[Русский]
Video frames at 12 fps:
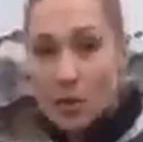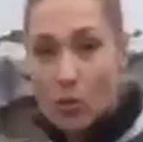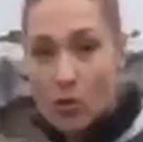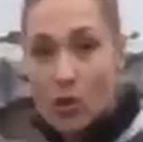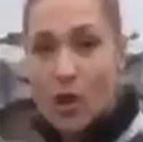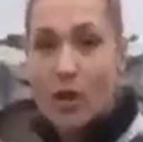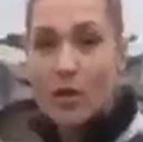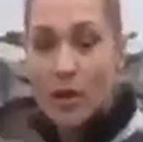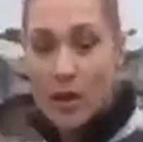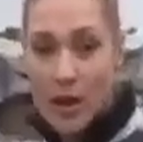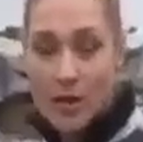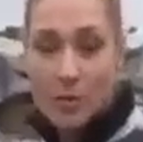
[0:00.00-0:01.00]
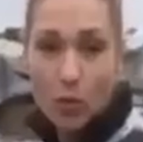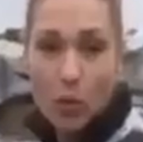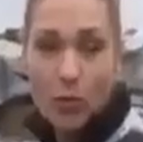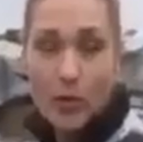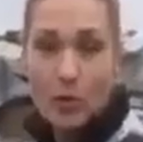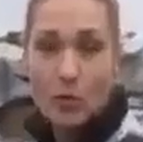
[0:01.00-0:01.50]
точке, на крайнем
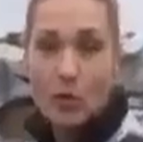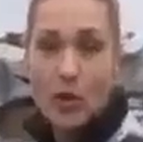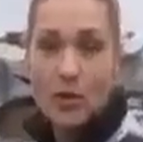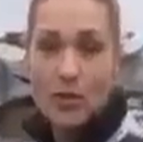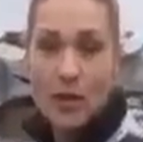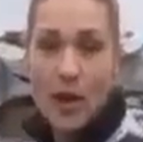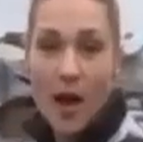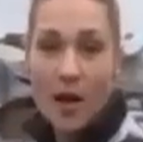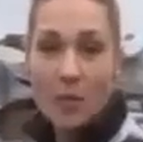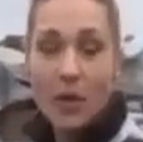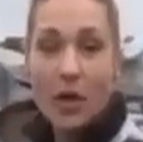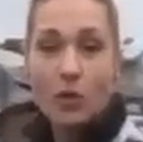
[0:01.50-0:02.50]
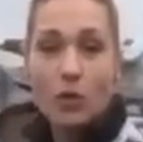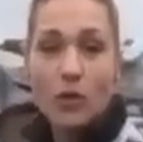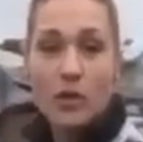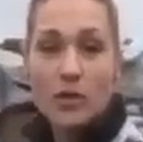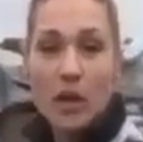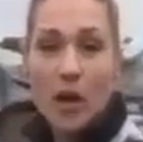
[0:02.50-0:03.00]
блокпосту украинской армии,
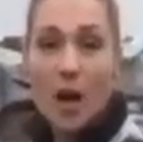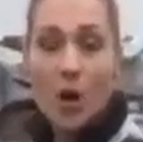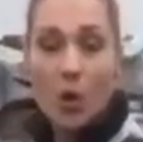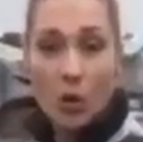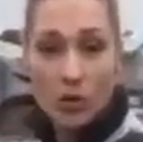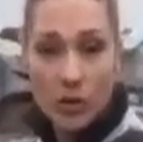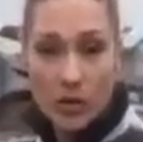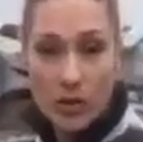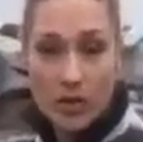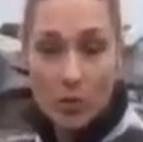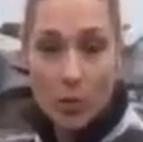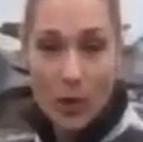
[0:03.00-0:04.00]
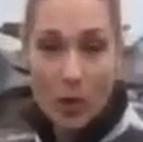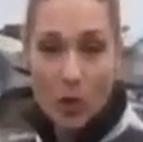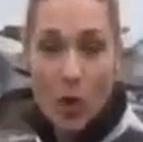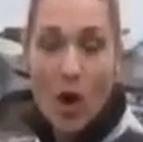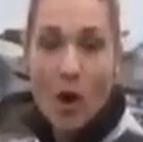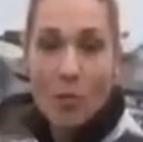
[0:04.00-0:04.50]
готовится
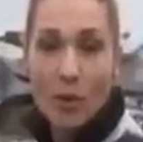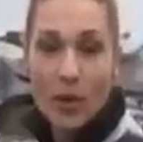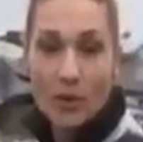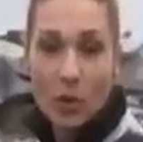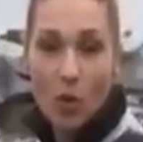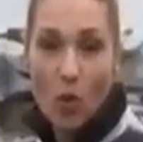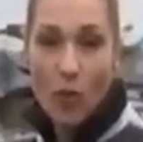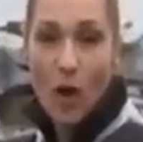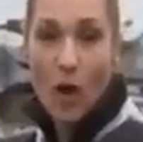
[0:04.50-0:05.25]
контрнаступлению боевиков.